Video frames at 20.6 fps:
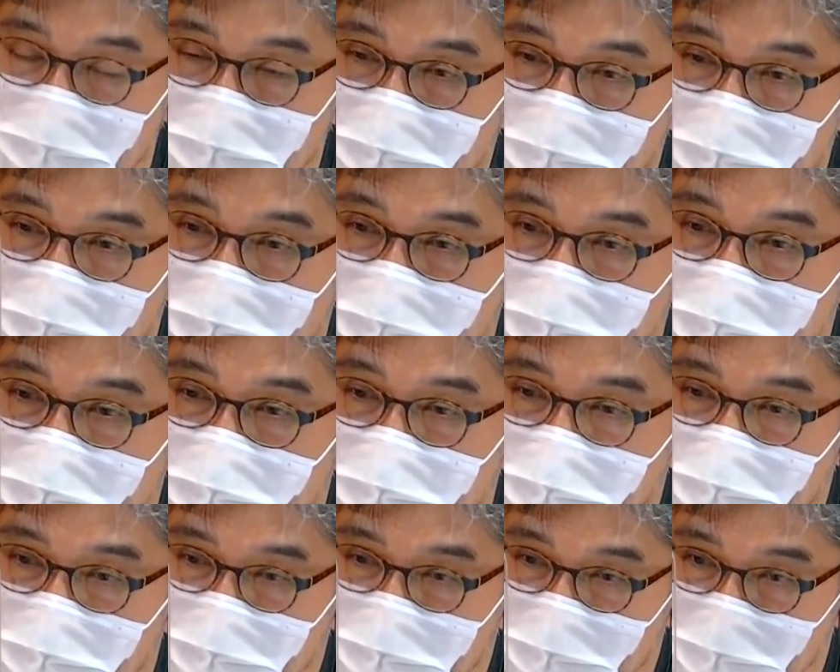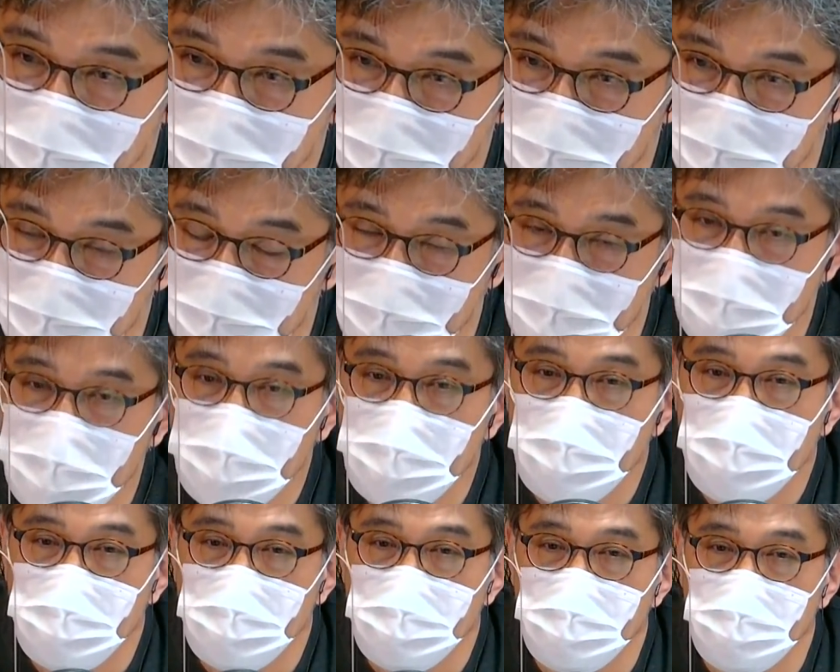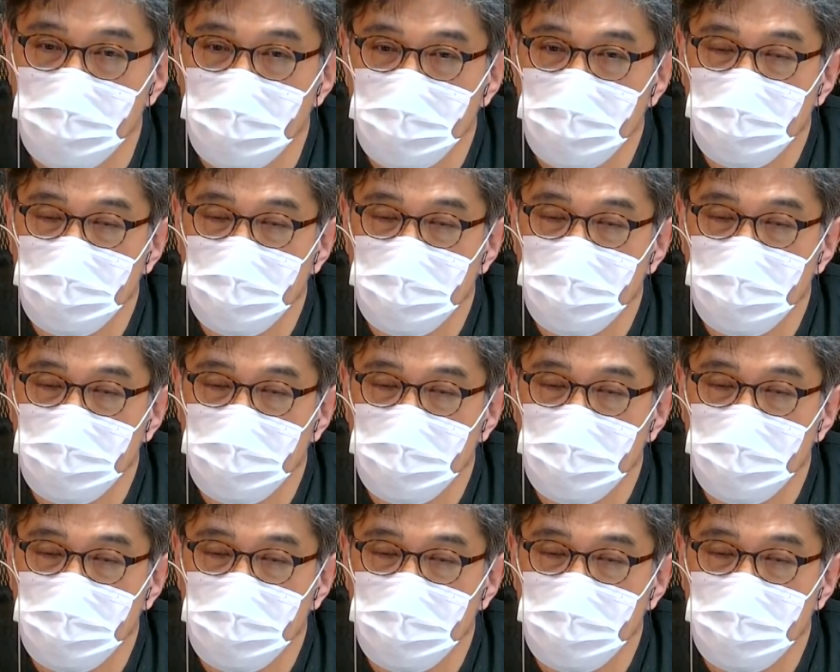증인이 있었고 이